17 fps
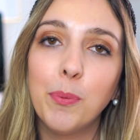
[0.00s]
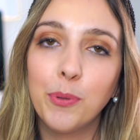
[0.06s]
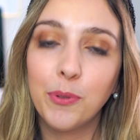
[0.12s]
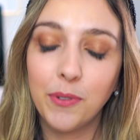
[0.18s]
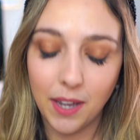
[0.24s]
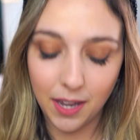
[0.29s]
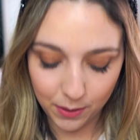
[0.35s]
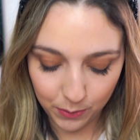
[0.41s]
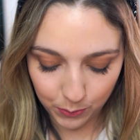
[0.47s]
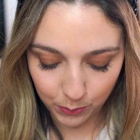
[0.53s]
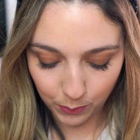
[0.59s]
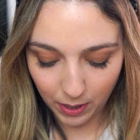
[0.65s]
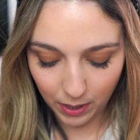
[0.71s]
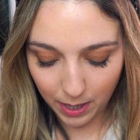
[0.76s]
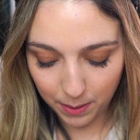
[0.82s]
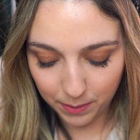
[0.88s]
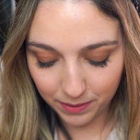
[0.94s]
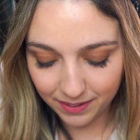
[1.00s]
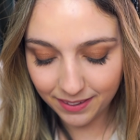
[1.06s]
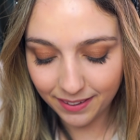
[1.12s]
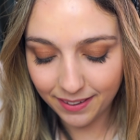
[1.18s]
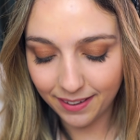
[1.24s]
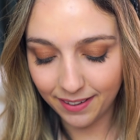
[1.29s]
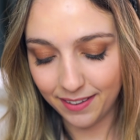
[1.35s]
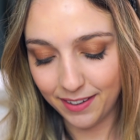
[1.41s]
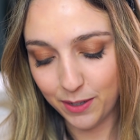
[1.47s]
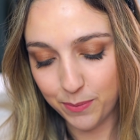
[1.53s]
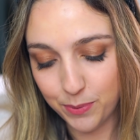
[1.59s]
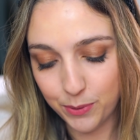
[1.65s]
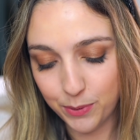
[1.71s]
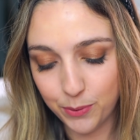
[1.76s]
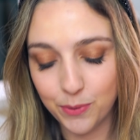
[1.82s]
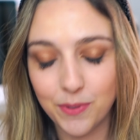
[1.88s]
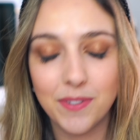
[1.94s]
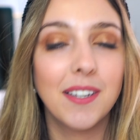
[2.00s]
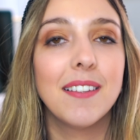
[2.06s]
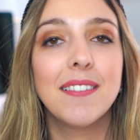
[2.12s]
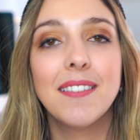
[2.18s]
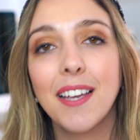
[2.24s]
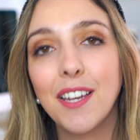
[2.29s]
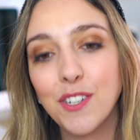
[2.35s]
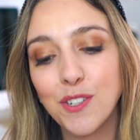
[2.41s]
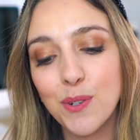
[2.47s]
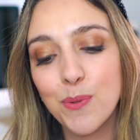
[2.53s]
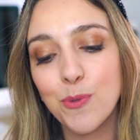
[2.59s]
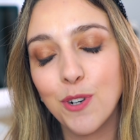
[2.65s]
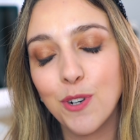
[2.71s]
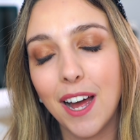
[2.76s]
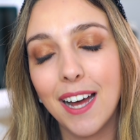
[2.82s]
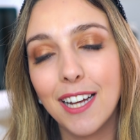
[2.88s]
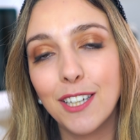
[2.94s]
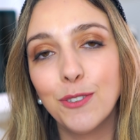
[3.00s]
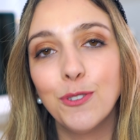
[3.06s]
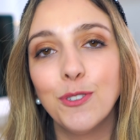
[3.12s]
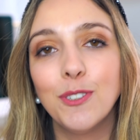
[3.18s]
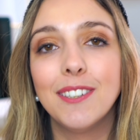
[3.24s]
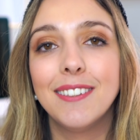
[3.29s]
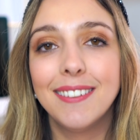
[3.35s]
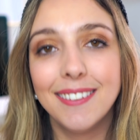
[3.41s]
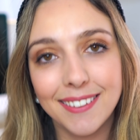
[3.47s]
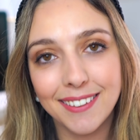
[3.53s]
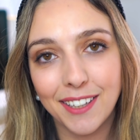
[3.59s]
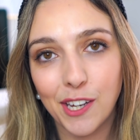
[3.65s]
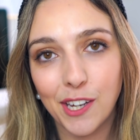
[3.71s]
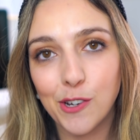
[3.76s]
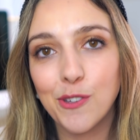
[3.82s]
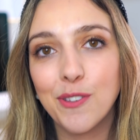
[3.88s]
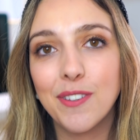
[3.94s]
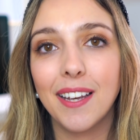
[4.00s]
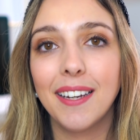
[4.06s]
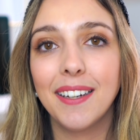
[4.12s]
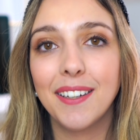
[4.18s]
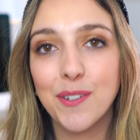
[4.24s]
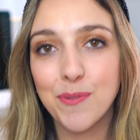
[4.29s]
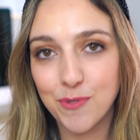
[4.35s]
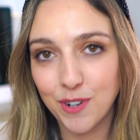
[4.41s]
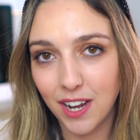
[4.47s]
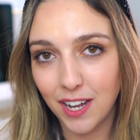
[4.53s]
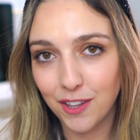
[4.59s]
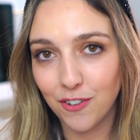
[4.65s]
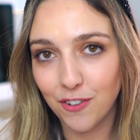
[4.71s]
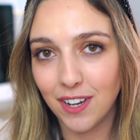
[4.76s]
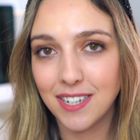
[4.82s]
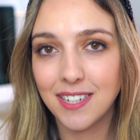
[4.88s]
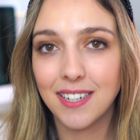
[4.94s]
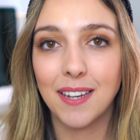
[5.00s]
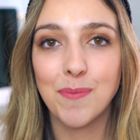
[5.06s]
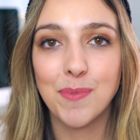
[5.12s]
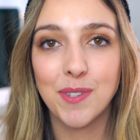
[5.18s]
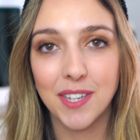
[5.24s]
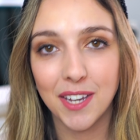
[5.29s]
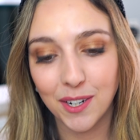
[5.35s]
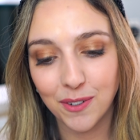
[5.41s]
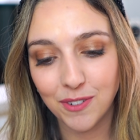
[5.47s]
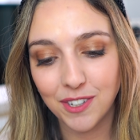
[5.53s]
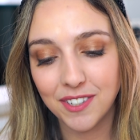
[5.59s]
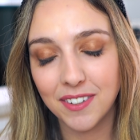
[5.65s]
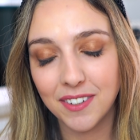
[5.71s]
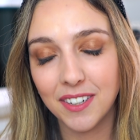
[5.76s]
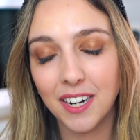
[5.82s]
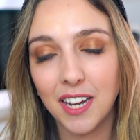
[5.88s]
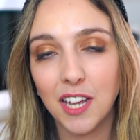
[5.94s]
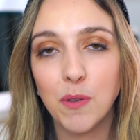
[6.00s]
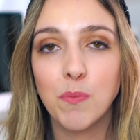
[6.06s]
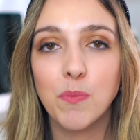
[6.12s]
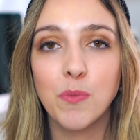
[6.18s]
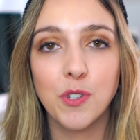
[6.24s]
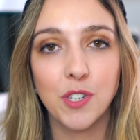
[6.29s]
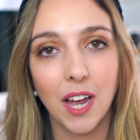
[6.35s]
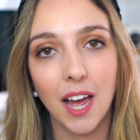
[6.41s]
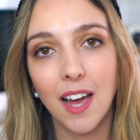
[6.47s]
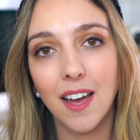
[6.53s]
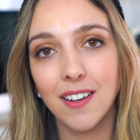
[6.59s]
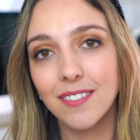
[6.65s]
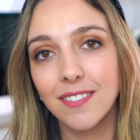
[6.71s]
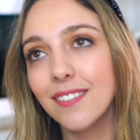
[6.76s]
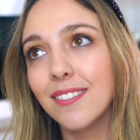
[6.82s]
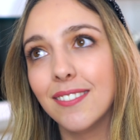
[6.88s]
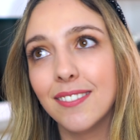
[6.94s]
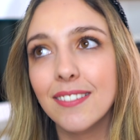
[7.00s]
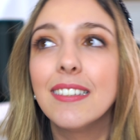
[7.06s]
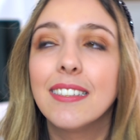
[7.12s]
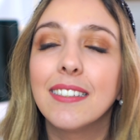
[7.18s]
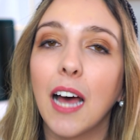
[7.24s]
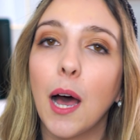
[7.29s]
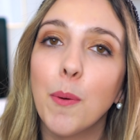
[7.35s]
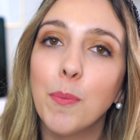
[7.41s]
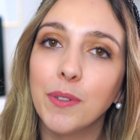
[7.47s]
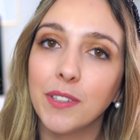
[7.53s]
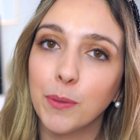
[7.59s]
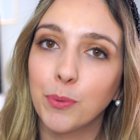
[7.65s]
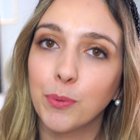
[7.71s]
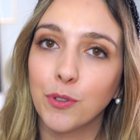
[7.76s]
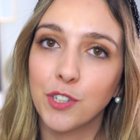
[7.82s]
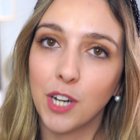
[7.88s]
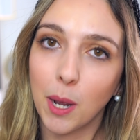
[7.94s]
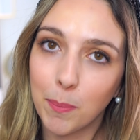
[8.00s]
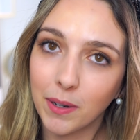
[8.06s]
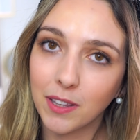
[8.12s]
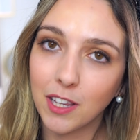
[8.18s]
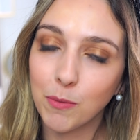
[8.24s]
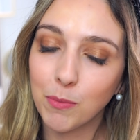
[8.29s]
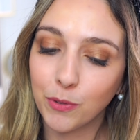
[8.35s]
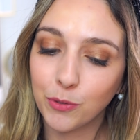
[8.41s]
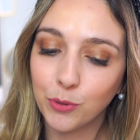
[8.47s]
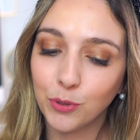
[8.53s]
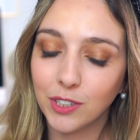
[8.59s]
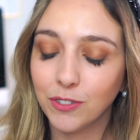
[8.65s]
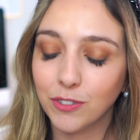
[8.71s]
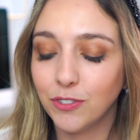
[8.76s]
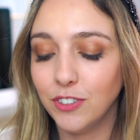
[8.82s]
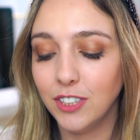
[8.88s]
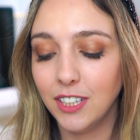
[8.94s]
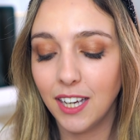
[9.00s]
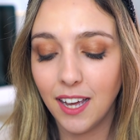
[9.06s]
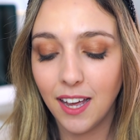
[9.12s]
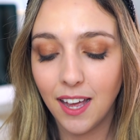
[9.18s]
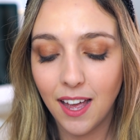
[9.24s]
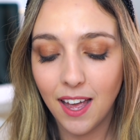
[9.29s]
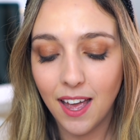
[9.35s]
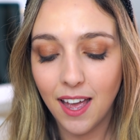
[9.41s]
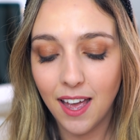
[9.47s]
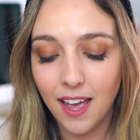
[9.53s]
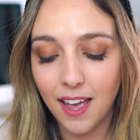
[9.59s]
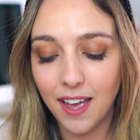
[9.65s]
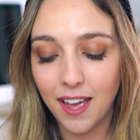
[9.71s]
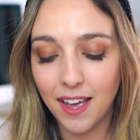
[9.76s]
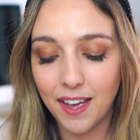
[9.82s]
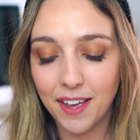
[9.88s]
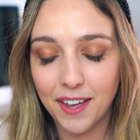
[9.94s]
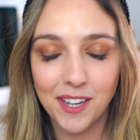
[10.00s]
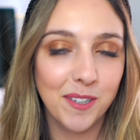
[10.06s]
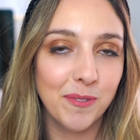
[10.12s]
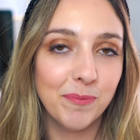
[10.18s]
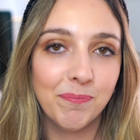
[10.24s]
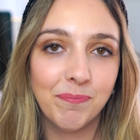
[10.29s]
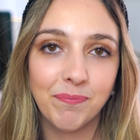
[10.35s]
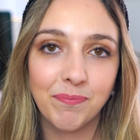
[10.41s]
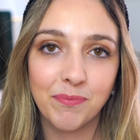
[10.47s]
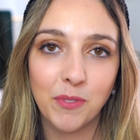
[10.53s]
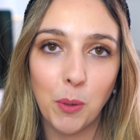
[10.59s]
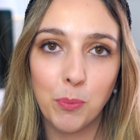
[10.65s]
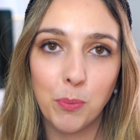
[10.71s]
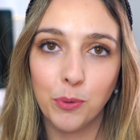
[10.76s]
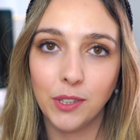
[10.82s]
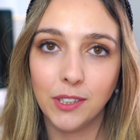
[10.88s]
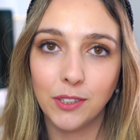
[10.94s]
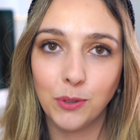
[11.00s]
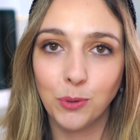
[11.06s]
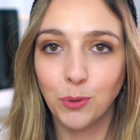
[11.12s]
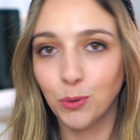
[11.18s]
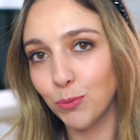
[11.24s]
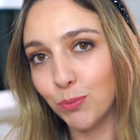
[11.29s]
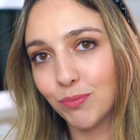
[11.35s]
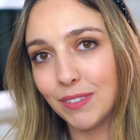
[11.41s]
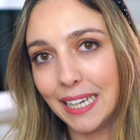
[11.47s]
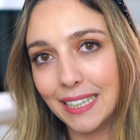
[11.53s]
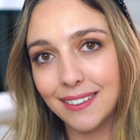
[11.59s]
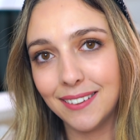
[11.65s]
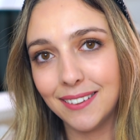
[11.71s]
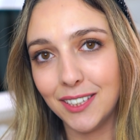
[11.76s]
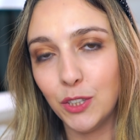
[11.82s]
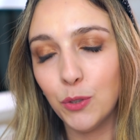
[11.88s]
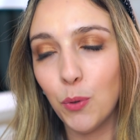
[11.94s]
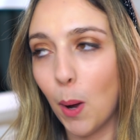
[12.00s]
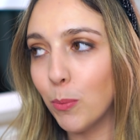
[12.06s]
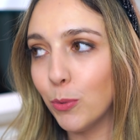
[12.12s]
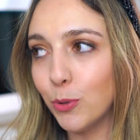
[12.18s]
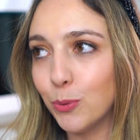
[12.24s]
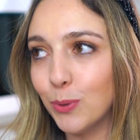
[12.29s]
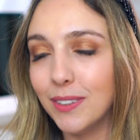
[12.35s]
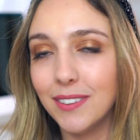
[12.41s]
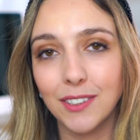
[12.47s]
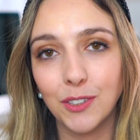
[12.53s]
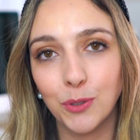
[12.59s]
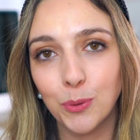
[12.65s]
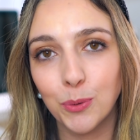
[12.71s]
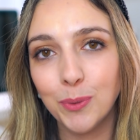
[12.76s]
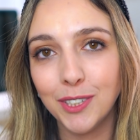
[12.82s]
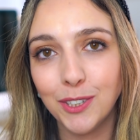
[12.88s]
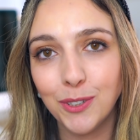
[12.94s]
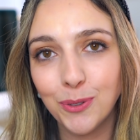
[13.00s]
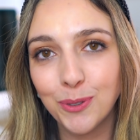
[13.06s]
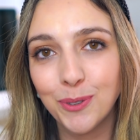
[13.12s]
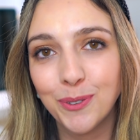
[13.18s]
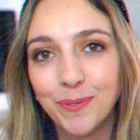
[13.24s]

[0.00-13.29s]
Portanto, a derradeira pergunta: Tens namorado? Sim, eu tenho namorado. Eu acho que quem me segue no Instagram já sabe, até porque eu já partilhei uma fotografia. Um, por isso, sim, não há muito a dizer sobre isto.